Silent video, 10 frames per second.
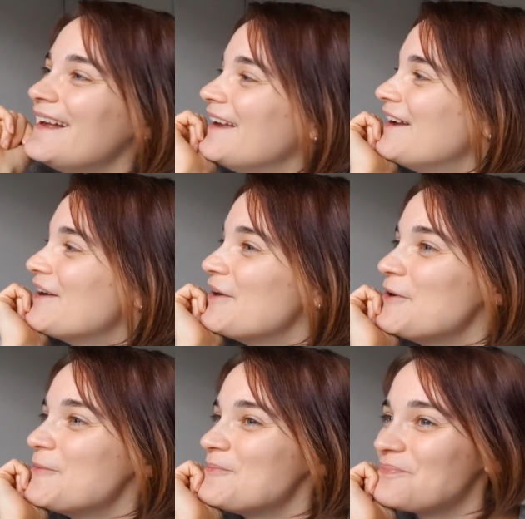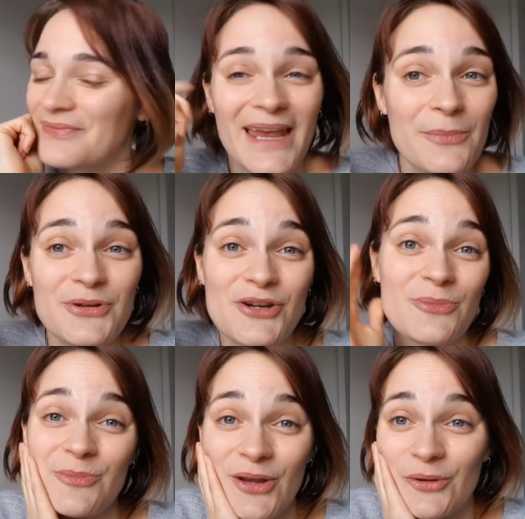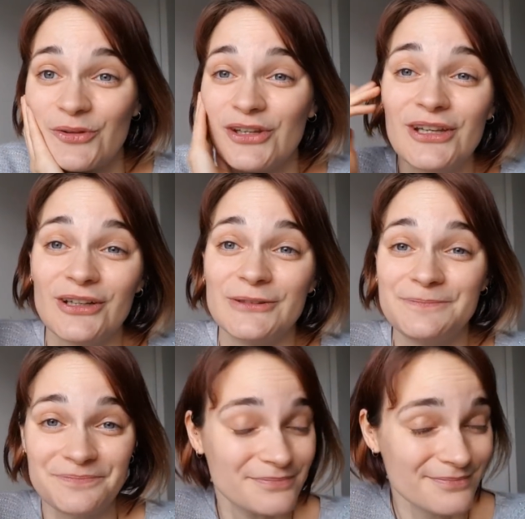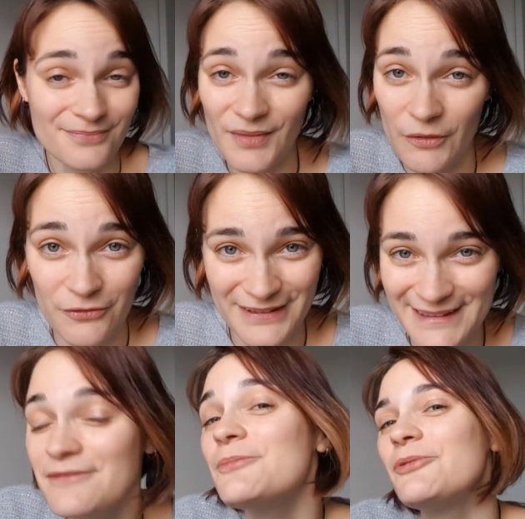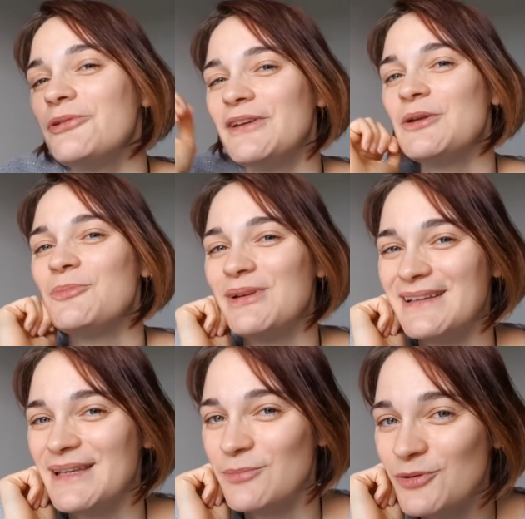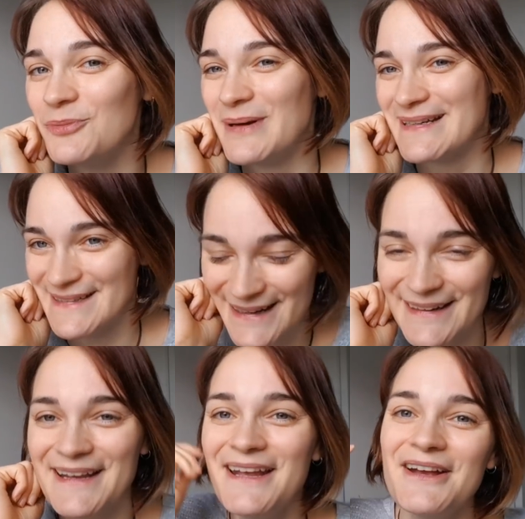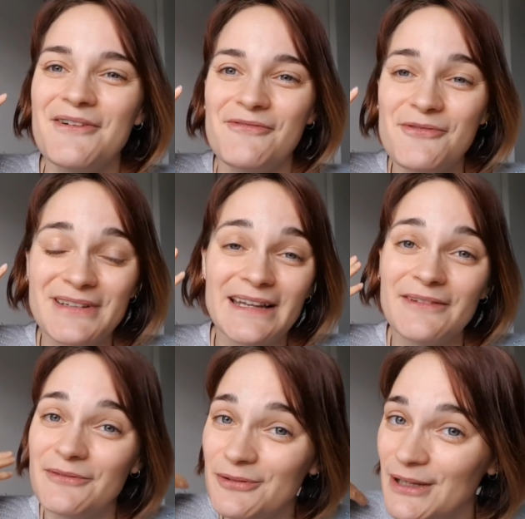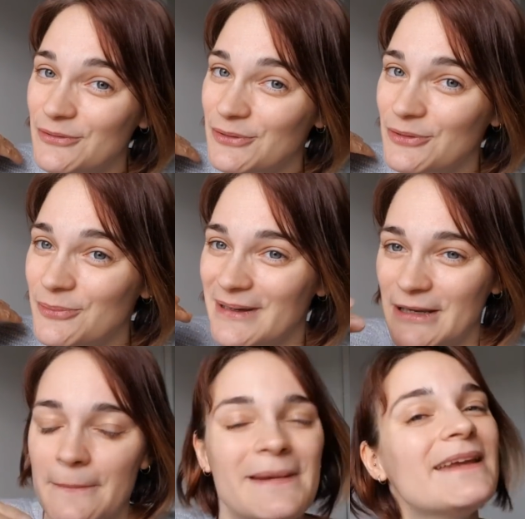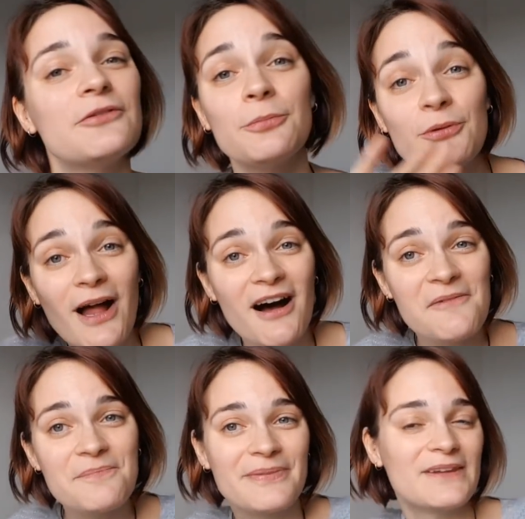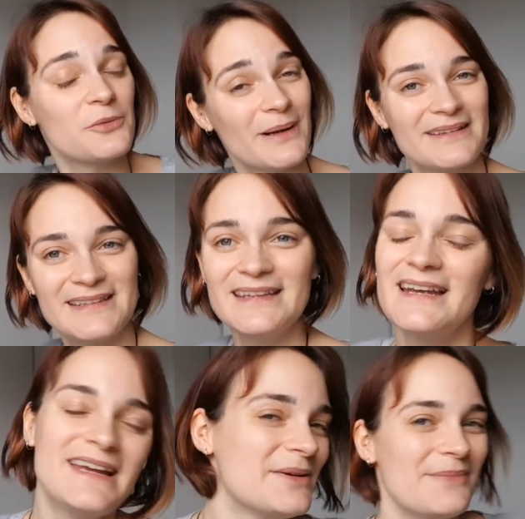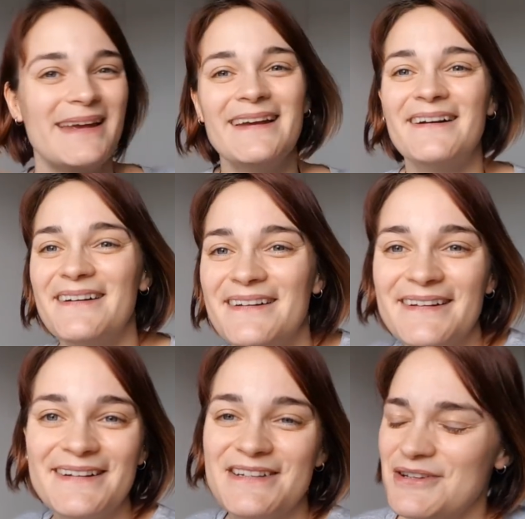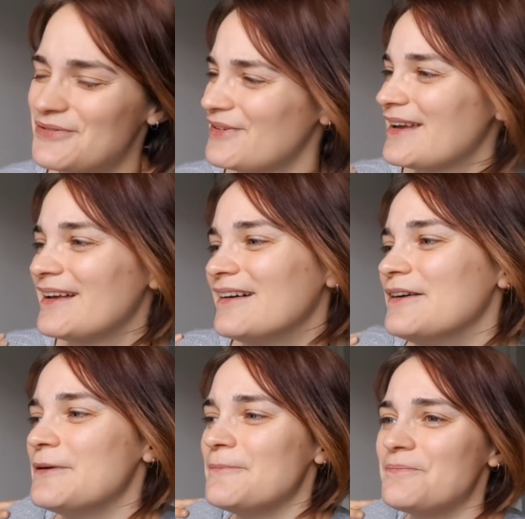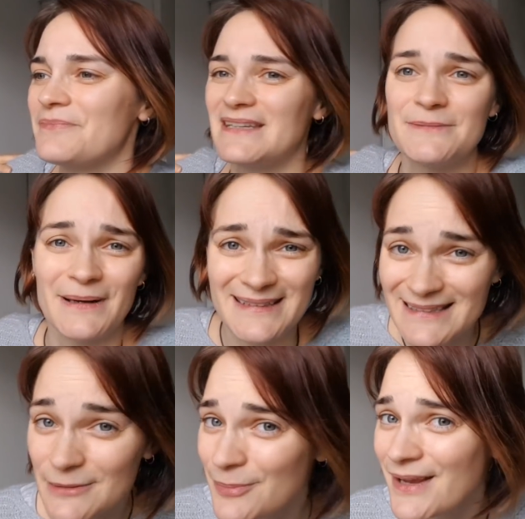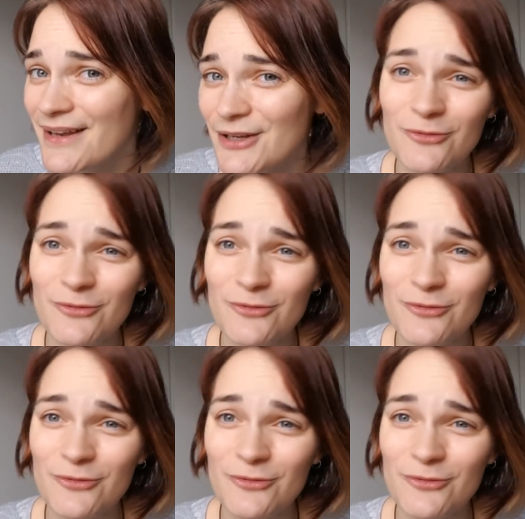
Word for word: euh, Et puis j'aimais bien aussi si vous me suivez depuis le début de ma chaîne, vous avez vu des tutos make-up. Ils sont plus là, ils sont partis. Mais euh, j'ai fait, euh, j'ai participé à des